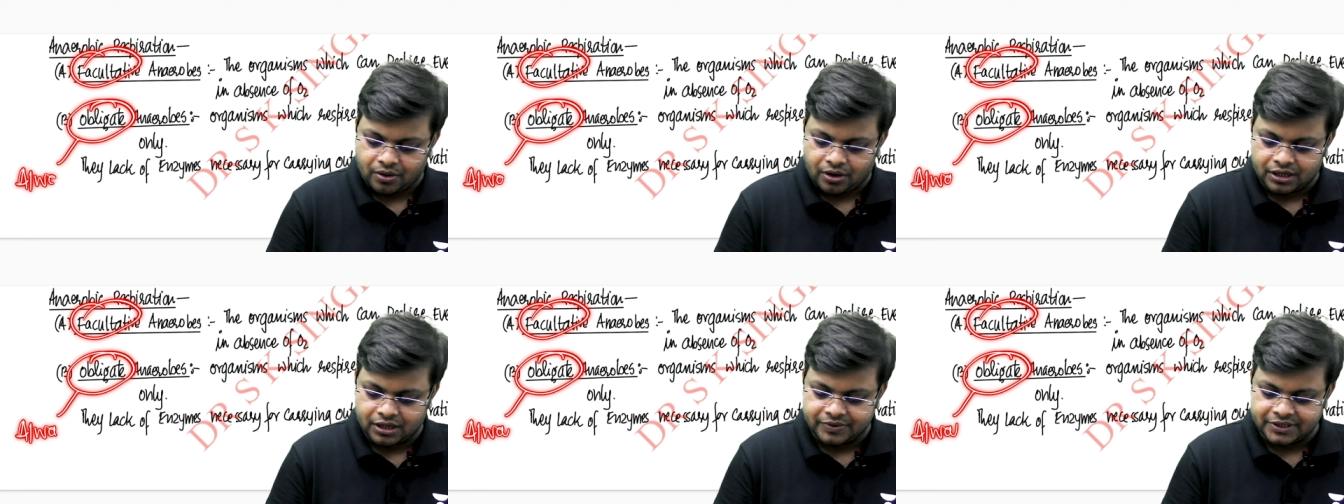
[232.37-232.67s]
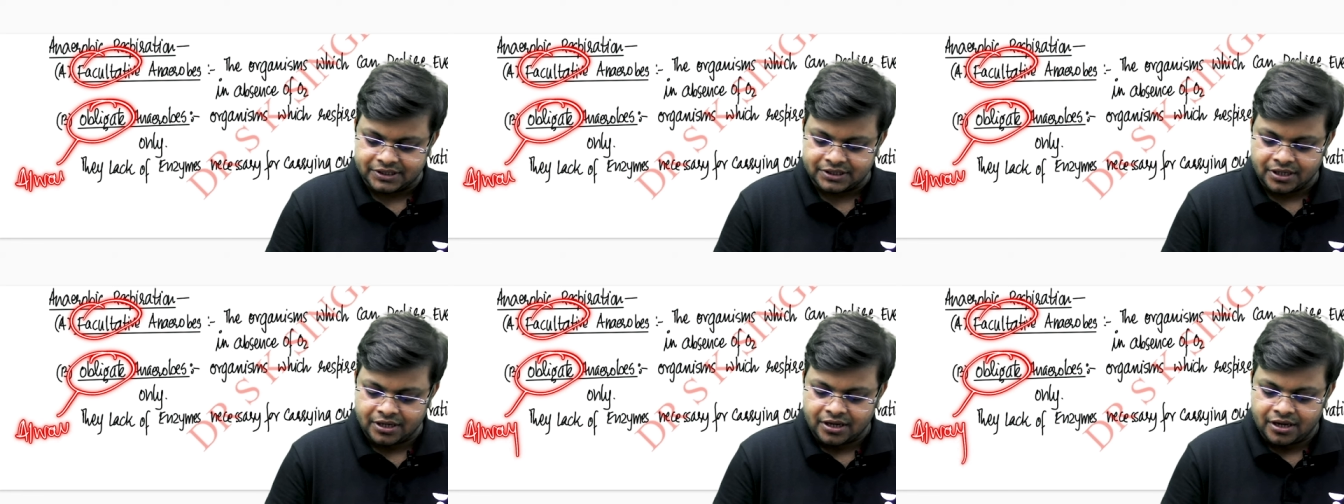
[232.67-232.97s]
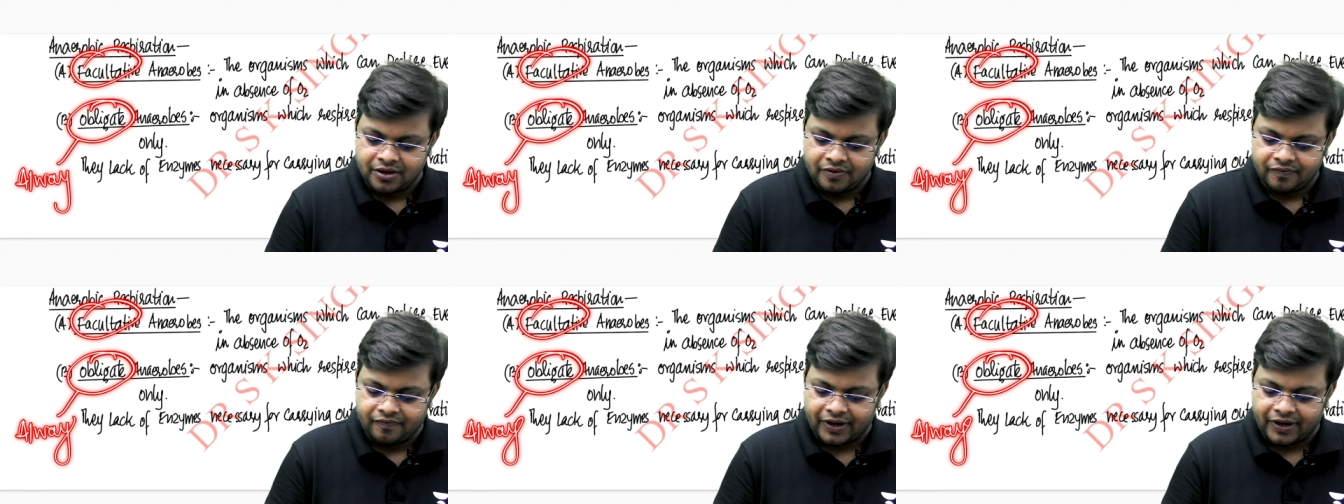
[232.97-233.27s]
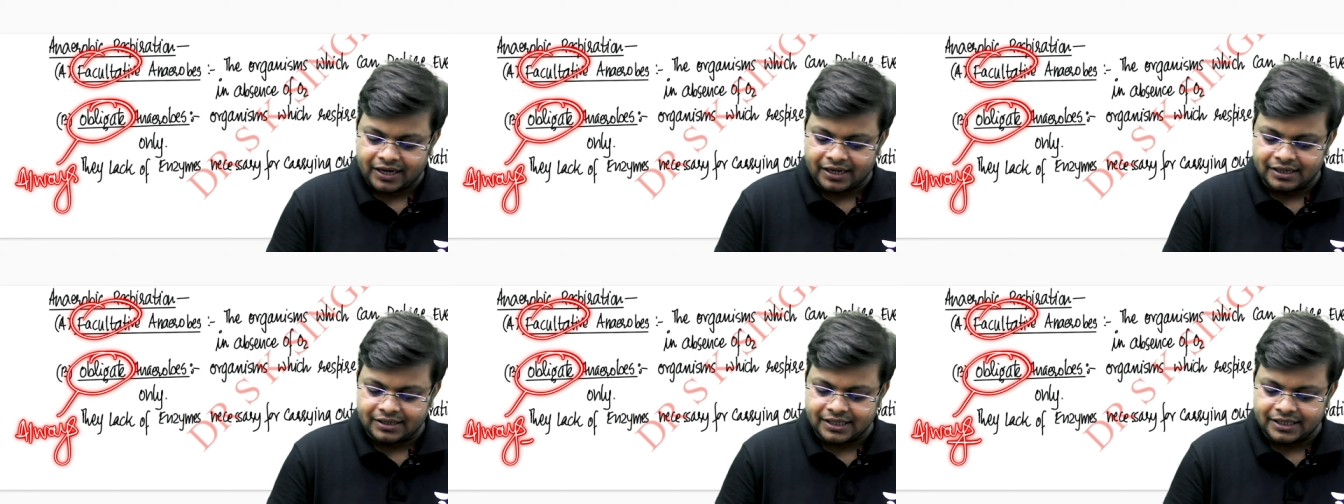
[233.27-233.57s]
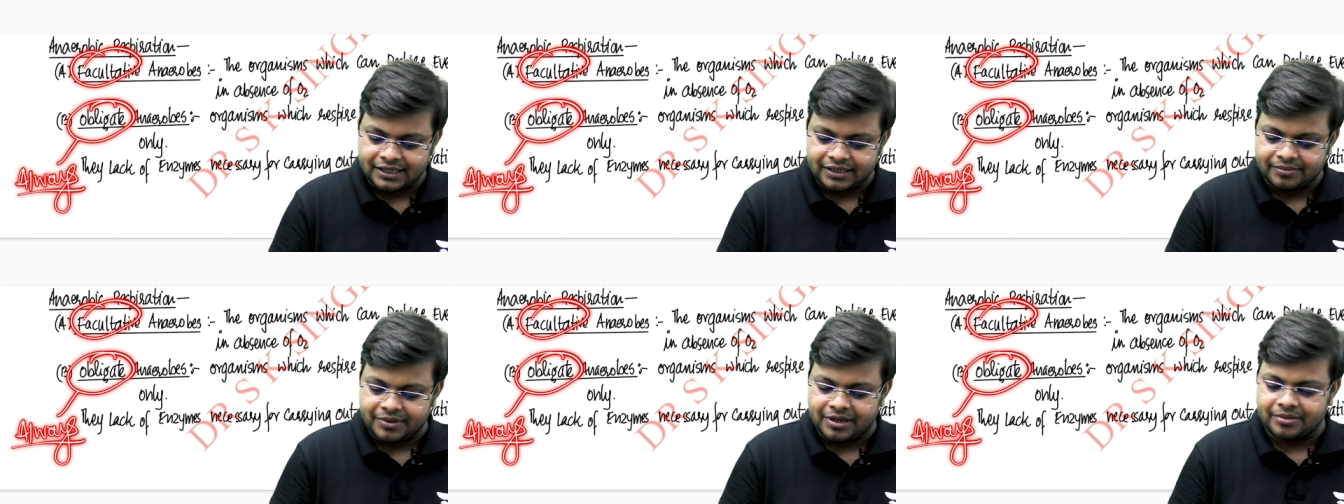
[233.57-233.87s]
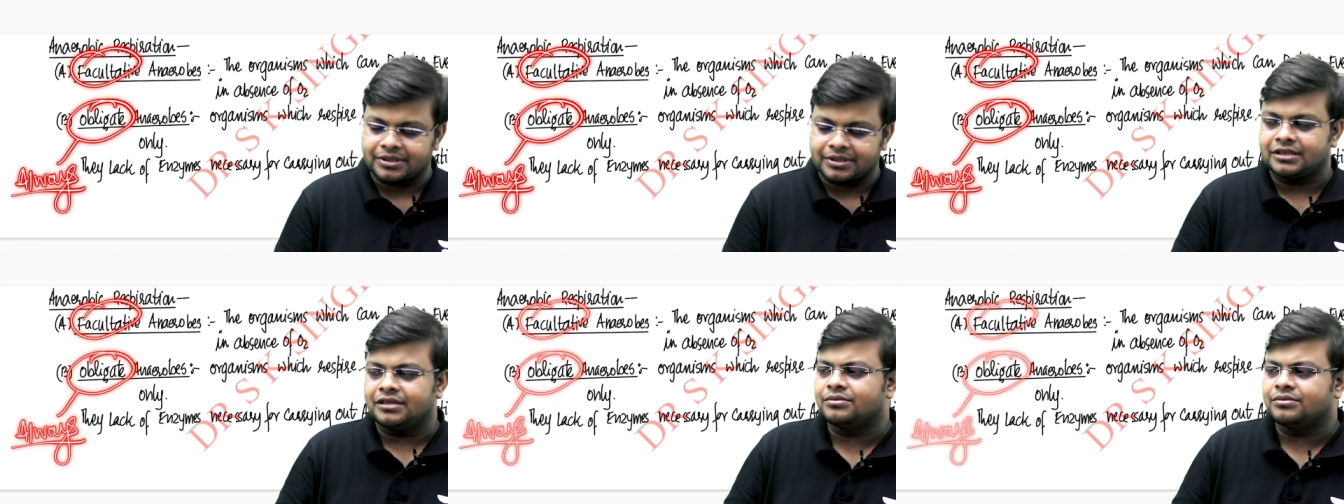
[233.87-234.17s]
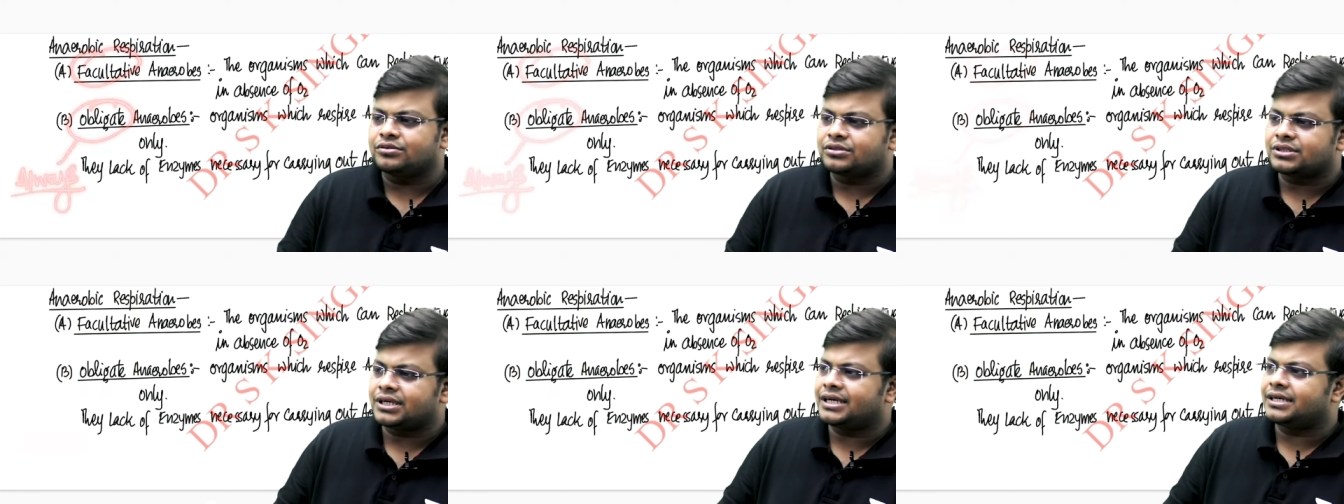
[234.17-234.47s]
ऑलवेज फैकल्टेटिव का मतलब
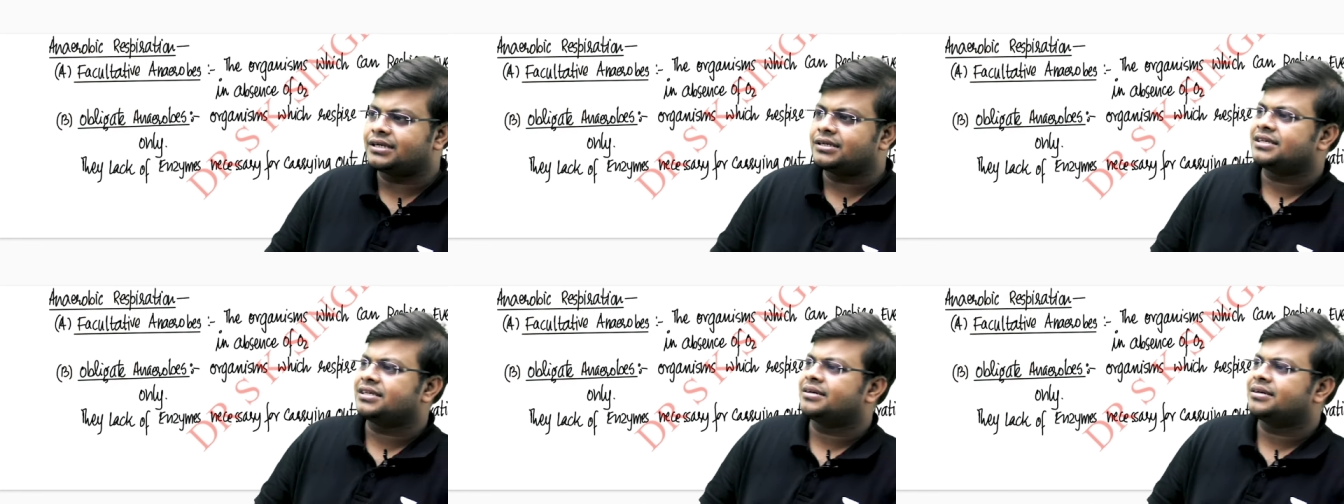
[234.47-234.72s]
होता है कि